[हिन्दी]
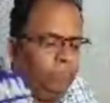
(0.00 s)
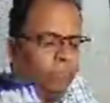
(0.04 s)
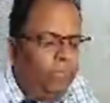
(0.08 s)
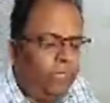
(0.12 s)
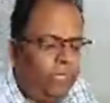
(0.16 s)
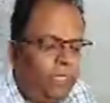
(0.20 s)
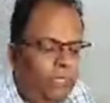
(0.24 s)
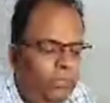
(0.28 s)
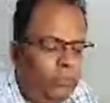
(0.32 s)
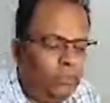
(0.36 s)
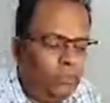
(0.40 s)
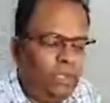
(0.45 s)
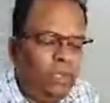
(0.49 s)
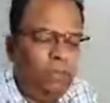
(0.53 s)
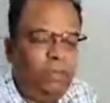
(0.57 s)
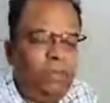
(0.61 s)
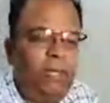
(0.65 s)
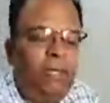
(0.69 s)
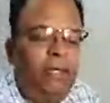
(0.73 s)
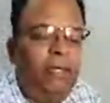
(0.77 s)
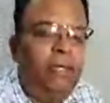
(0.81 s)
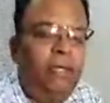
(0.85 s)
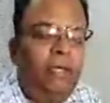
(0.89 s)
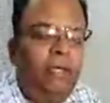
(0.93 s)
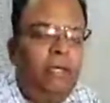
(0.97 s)
देखिए जो आप कह
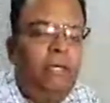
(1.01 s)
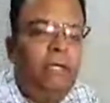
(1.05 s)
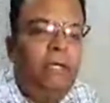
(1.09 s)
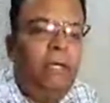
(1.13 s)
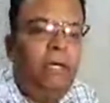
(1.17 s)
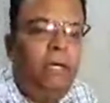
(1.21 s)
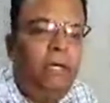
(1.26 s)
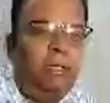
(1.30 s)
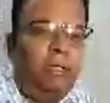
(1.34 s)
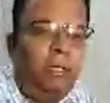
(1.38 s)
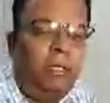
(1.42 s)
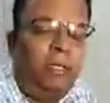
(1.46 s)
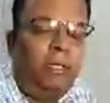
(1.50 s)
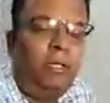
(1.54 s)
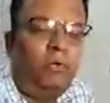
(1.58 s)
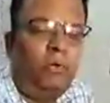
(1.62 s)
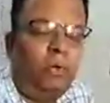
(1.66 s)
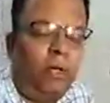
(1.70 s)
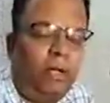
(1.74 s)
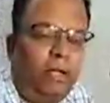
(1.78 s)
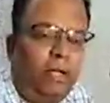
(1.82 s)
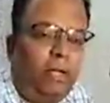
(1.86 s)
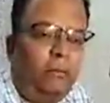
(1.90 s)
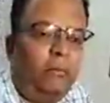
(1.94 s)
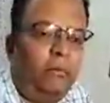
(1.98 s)
रहे हैं कि आटा की
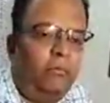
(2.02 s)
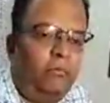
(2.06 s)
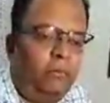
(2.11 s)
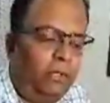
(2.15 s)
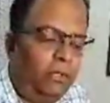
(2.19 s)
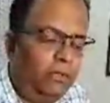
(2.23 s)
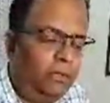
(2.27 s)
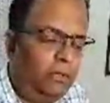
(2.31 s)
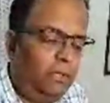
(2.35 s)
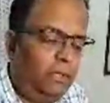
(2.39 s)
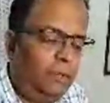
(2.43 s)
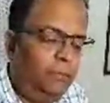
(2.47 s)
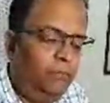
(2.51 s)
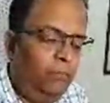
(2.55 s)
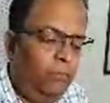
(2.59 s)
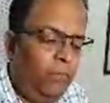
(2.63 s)
क्वालिटी में फ़र्क था